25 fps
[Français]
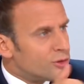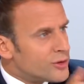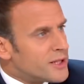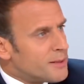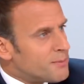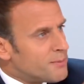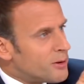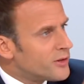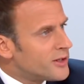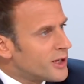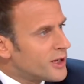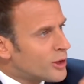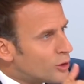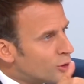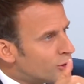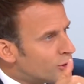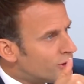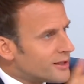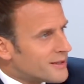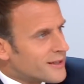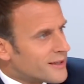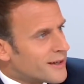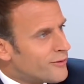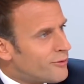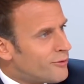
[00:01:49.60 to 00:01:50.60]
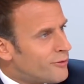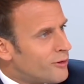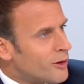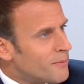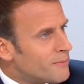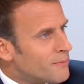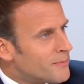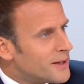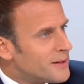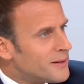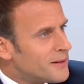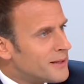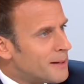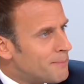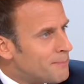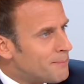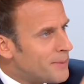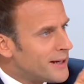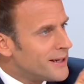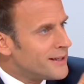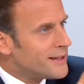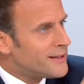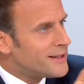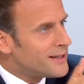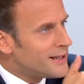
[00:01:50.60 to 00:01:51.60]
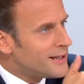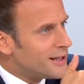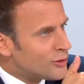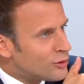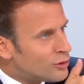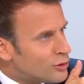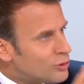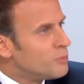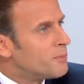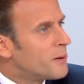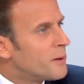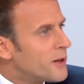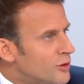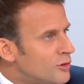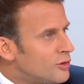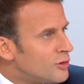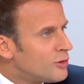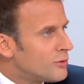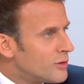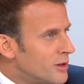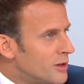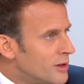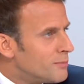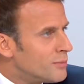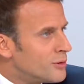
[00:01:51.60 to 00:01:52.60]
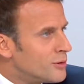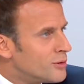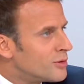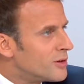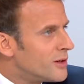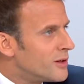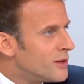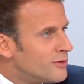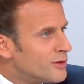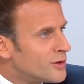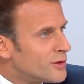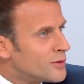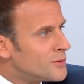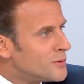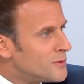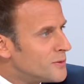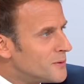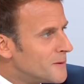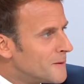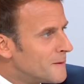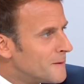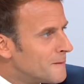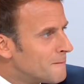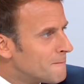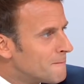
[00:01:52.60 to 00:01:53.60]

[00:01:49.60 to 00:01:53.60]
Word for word: Je veux d'abord dire que cette réforme n'a pas été la suppression de l'impôt sur la fortune.